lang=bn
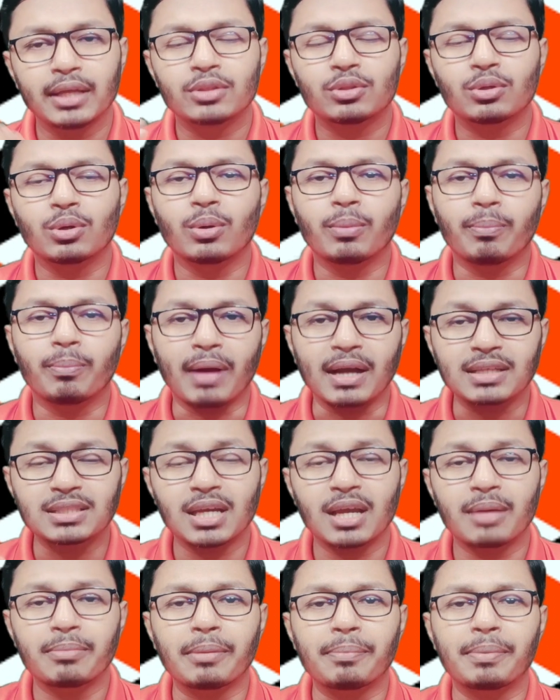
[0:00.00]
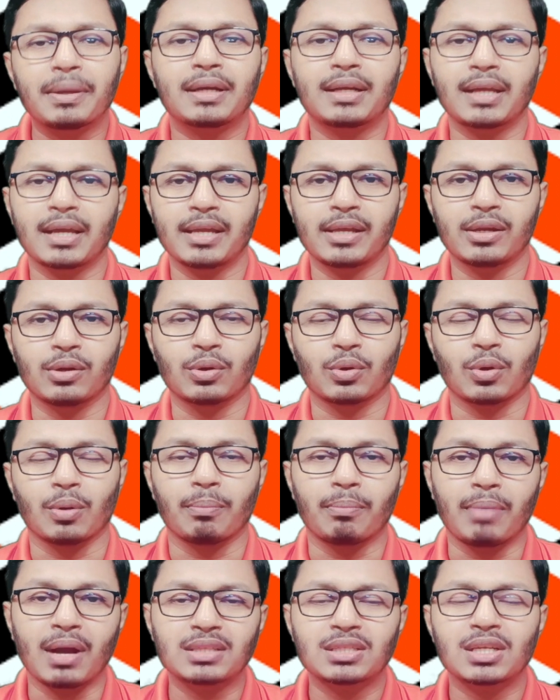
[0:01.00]
তো ভাষার ব্যাপারটাই এরকম
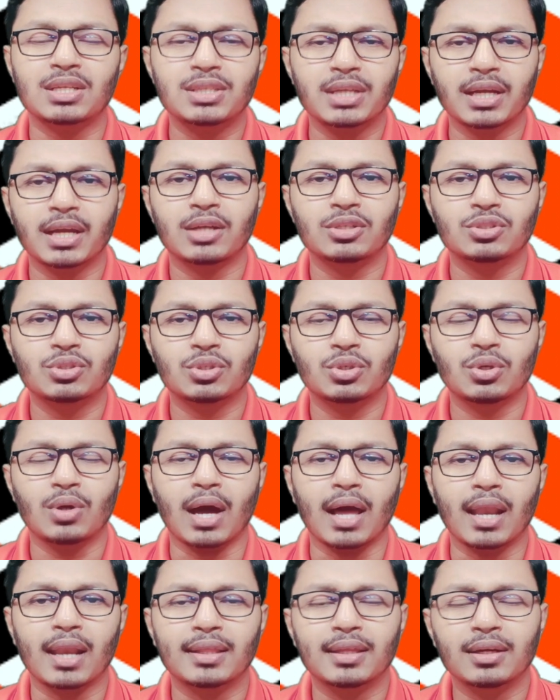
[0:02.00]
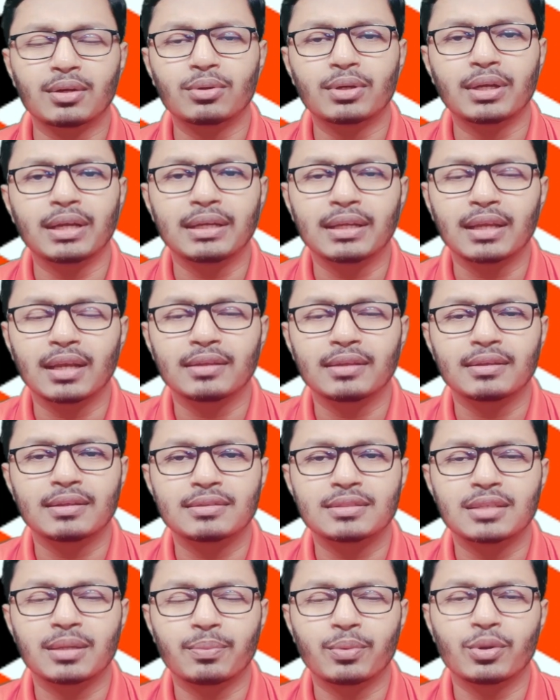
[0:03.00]
ভাষা শেখার জন্য আলাদা করে
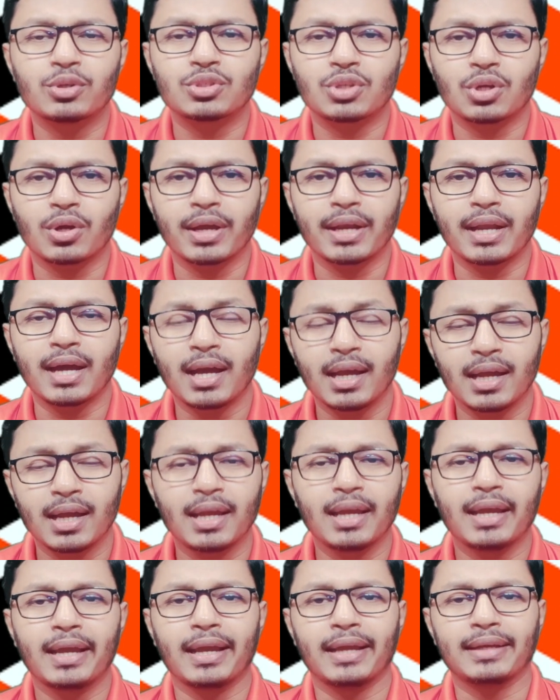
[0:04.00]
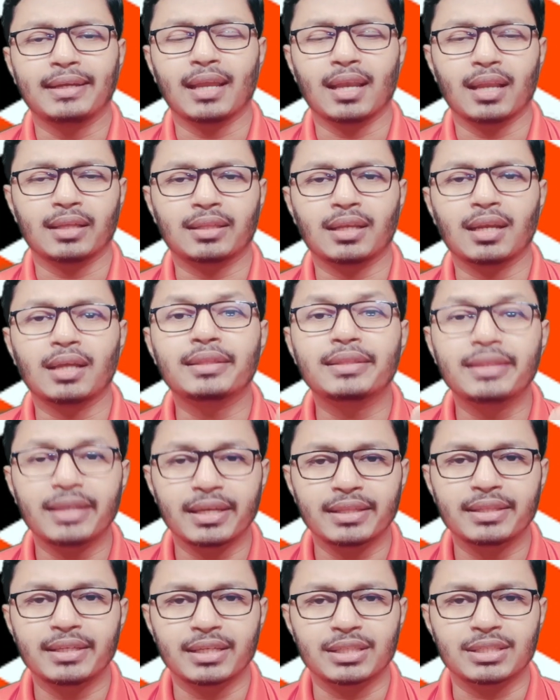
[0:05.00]
ইন্টেলিজেন্সের প্রয়োজন হয় না এটা আল্লাহ তালা
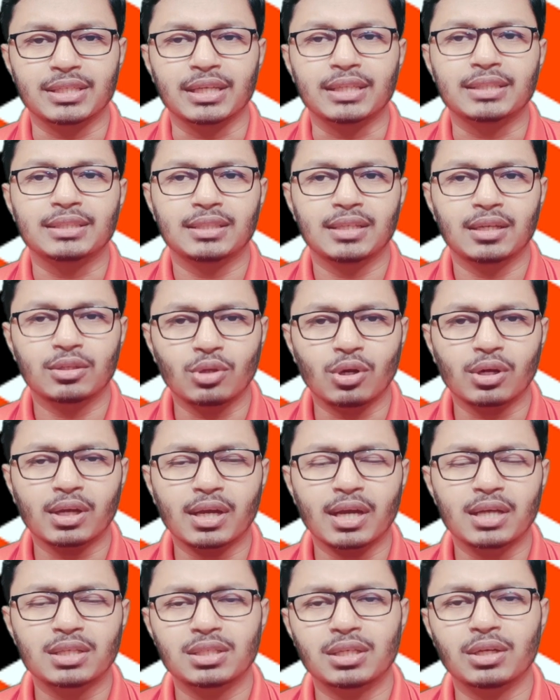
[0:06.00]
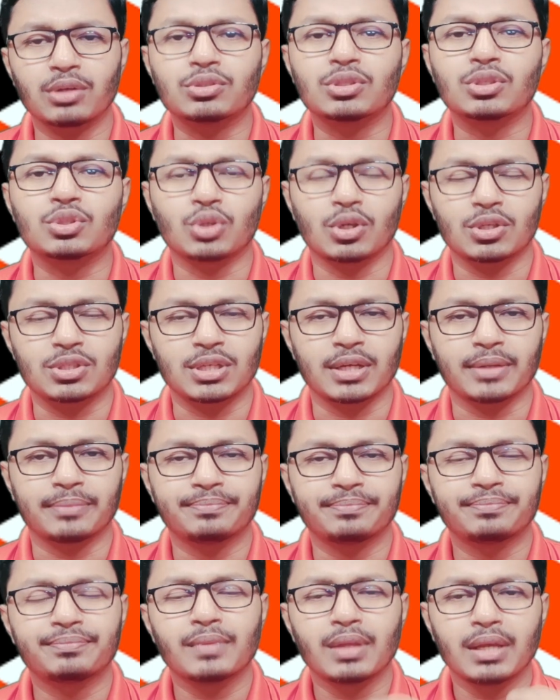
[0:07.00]
দিয়ে দিয়েছে যেটা দরকার সেটা হচ্ছে চর্চা
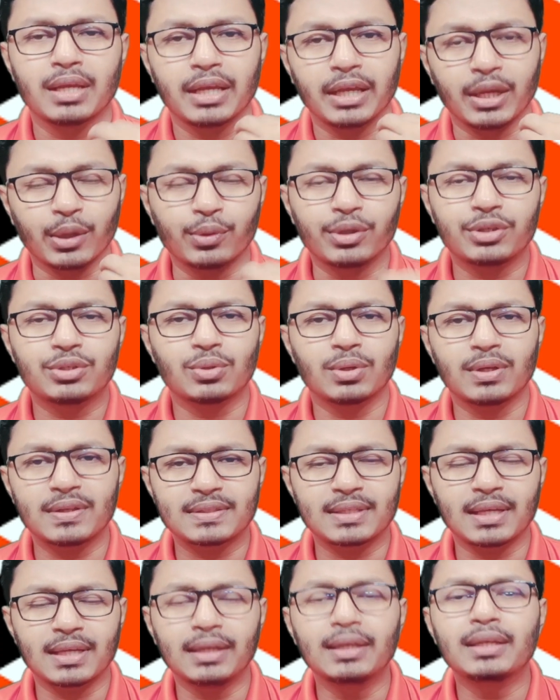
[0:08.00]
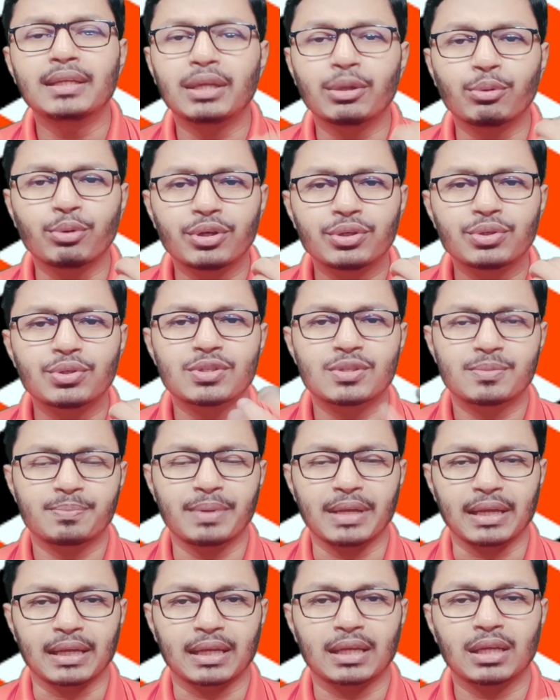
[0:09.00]
ইউনিট টু লিসেন ইউনিট টু
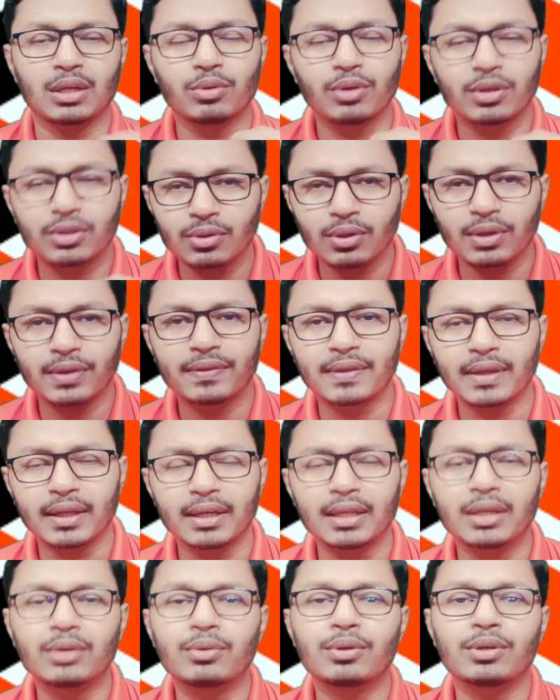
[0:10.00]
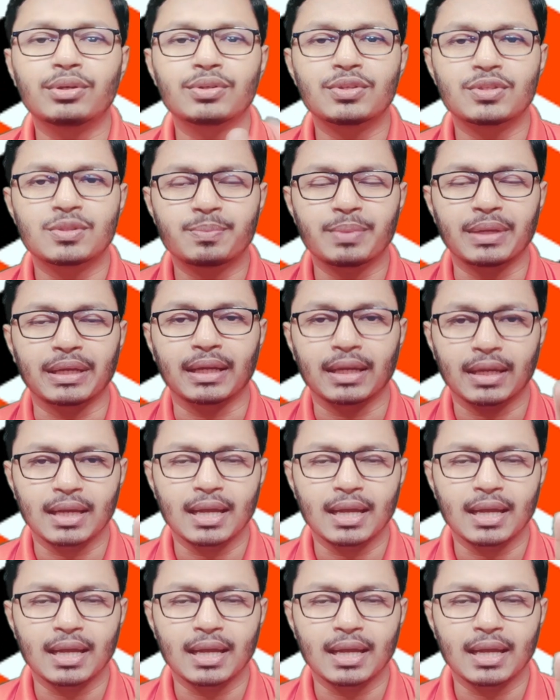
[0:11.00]
স্পিক ইউনিট টু লিসেন ইউনিট টু স্পিক